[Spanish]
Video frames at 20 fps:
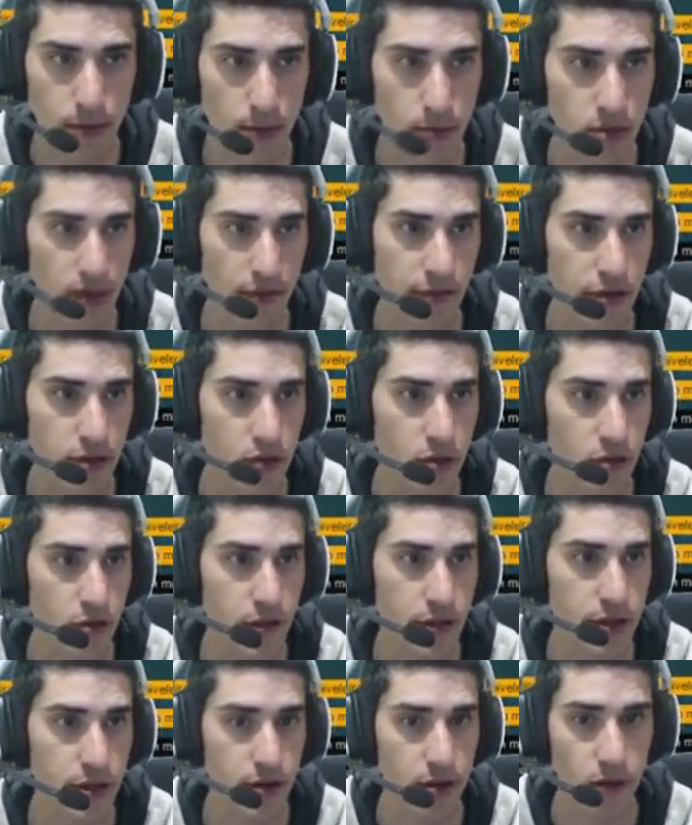vamos al centro
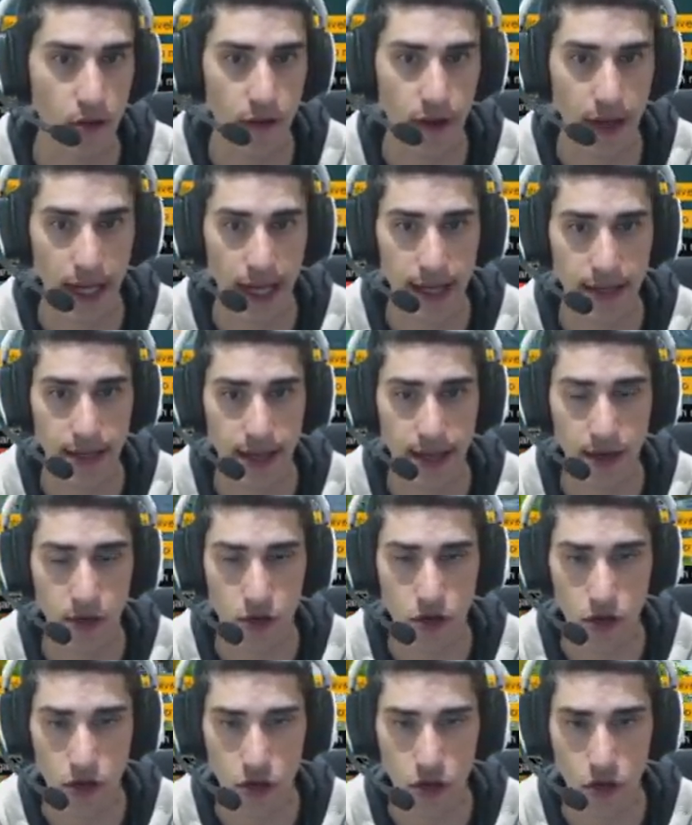céntrico de,
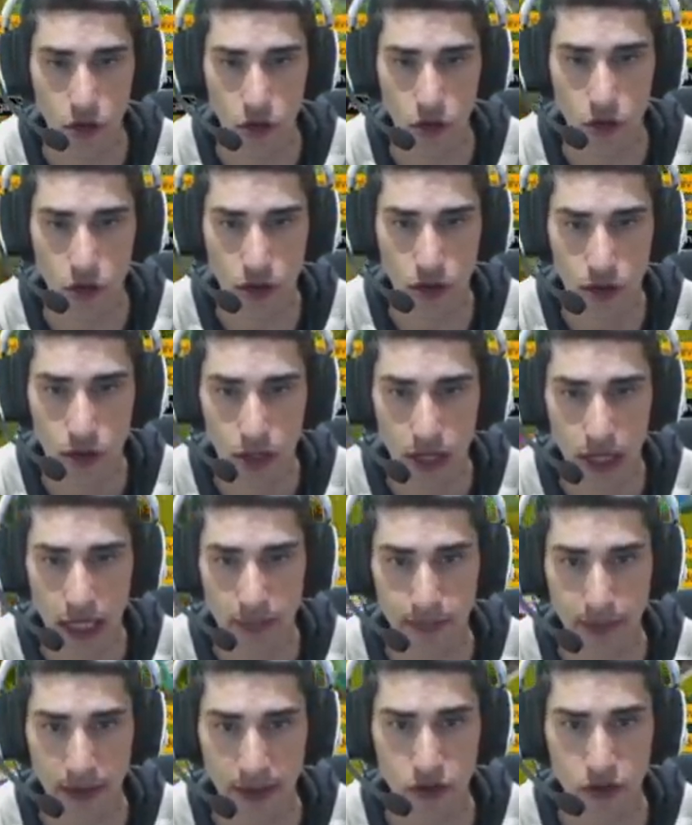nuestro
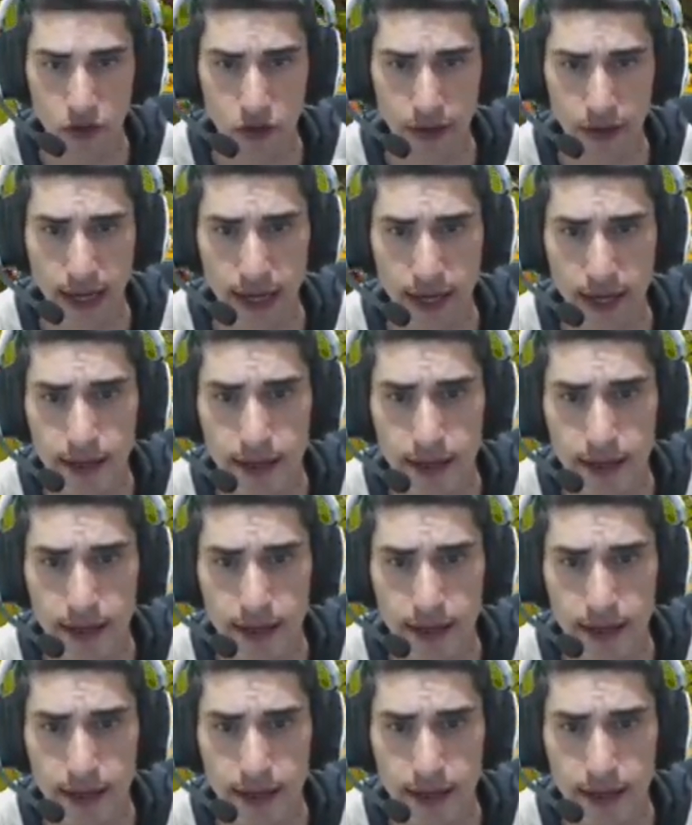espacio social